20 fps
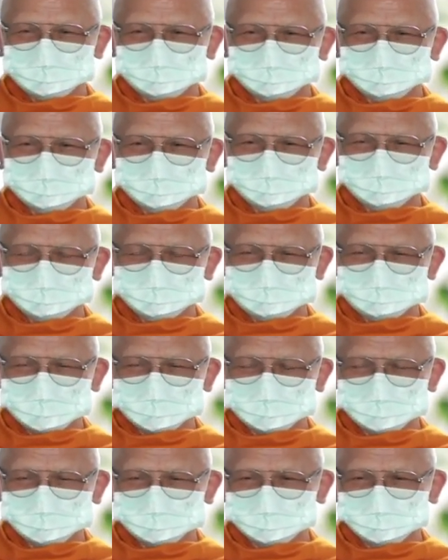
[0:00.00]
อันตมา
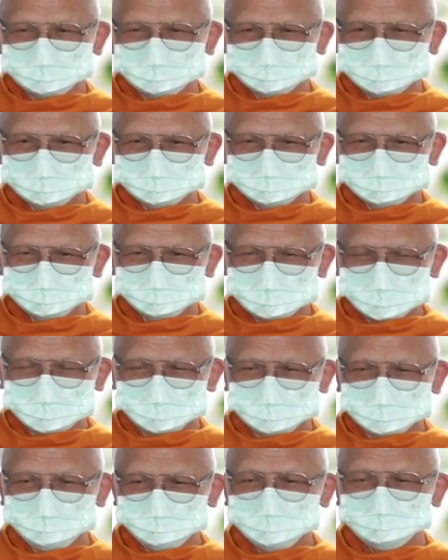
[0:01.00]
อ่านใน
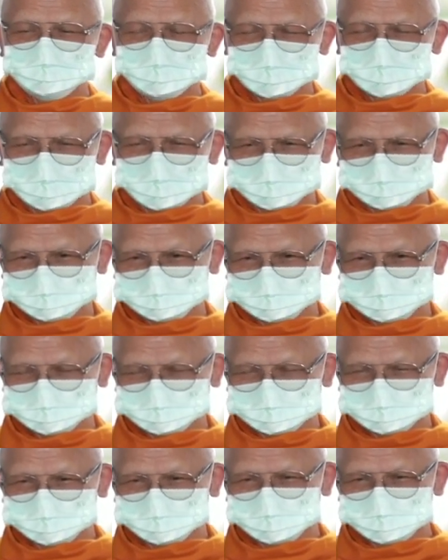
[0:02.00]
เฟซบุ๊กอะ
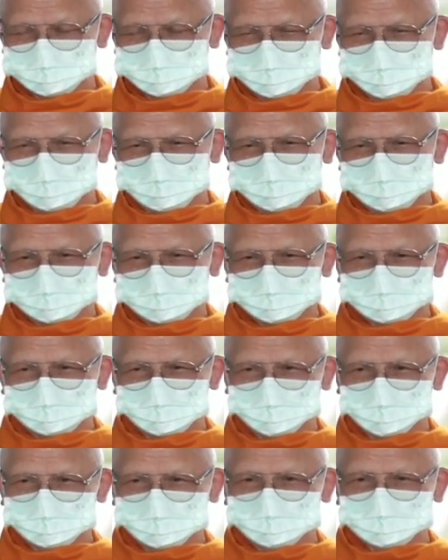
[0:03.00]
คน
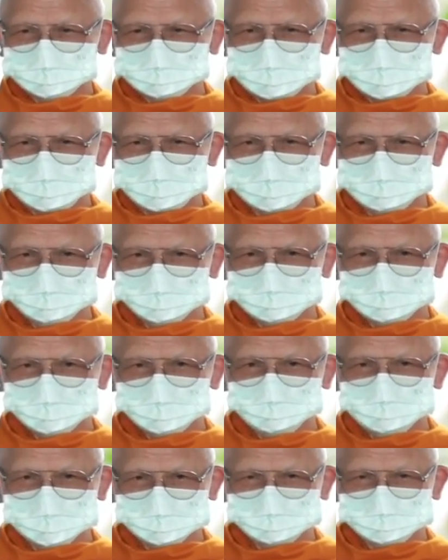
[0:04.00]
ตายด้วยโควิ
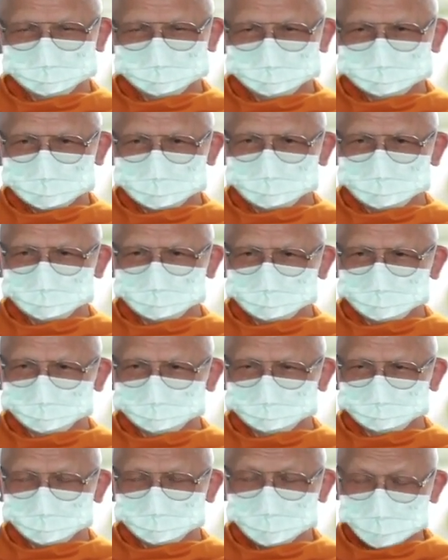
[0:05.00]
ด9
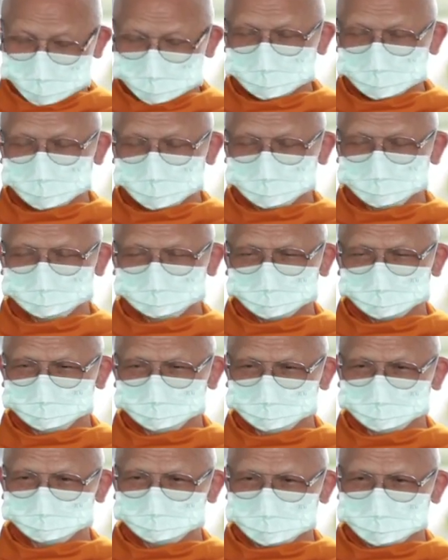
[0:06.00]
กคนต่อหนึ่ง
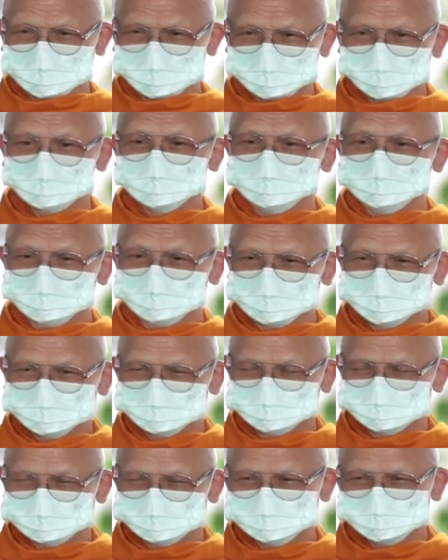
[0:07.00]
วันเขาเขียนนะ
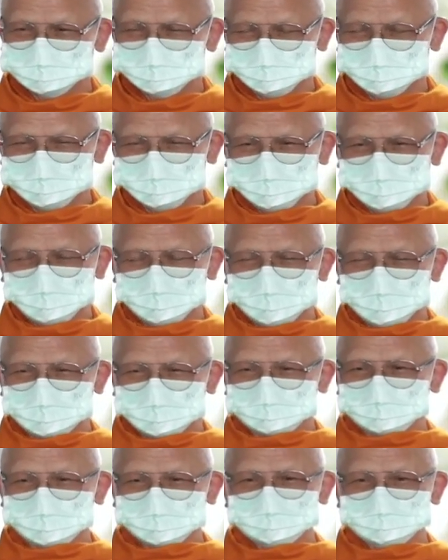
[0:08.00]
แต่
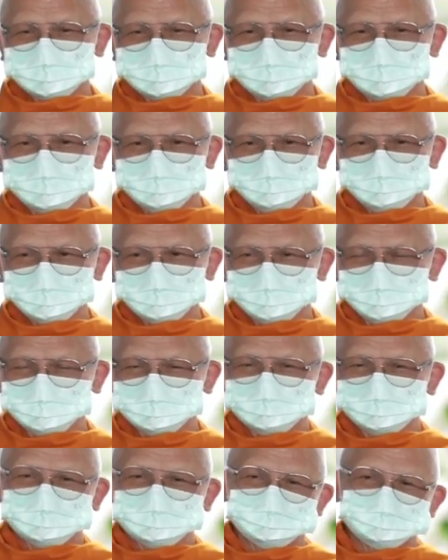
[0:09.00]
ตายด้วย
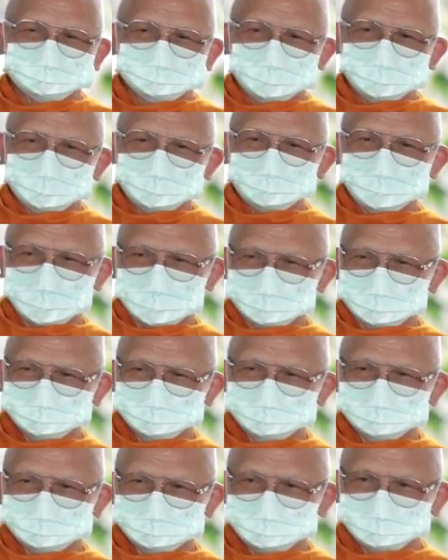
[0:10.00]
เบาหวาน
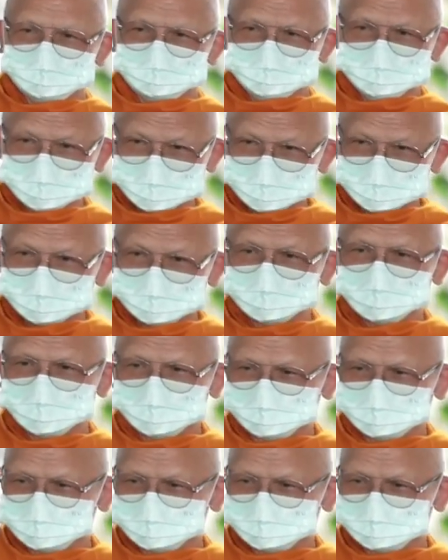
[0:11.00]
หมื่นคน